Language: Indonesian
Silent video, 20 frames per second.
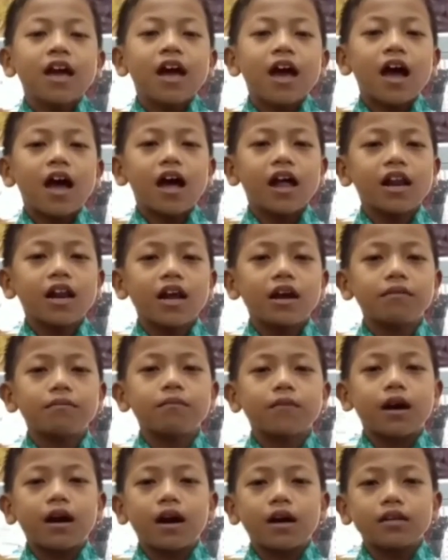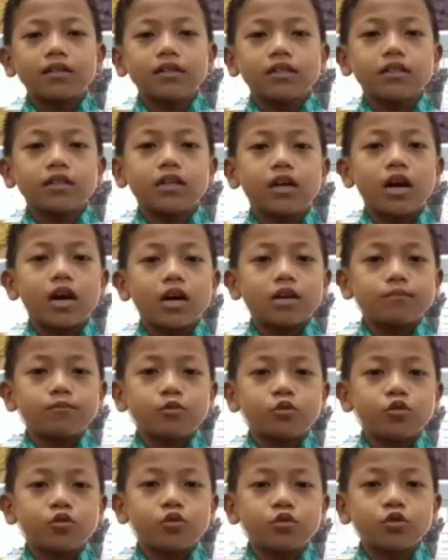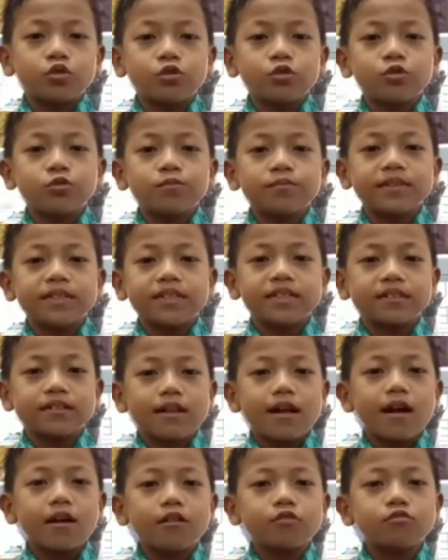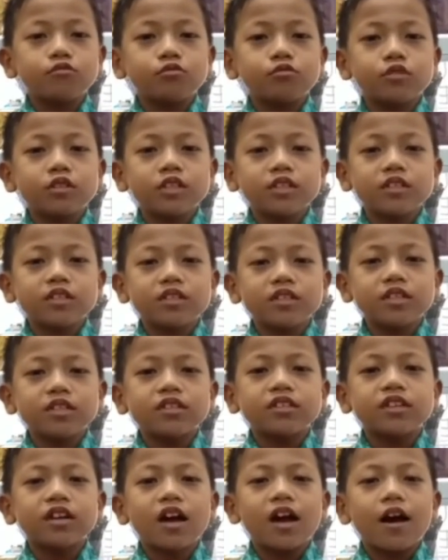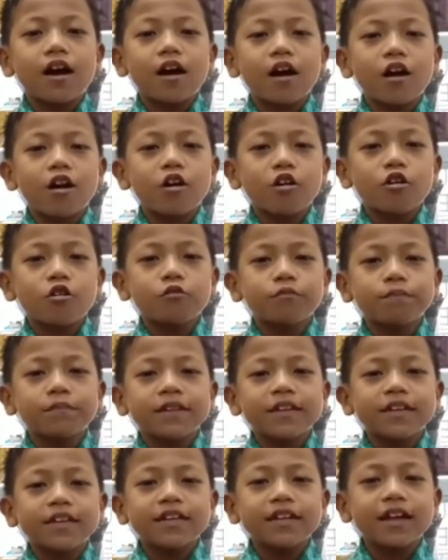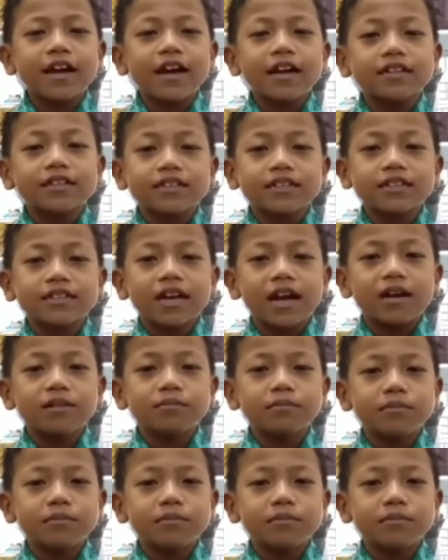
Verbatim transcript: Alam kain indahmu merah kuning hijau di langit yang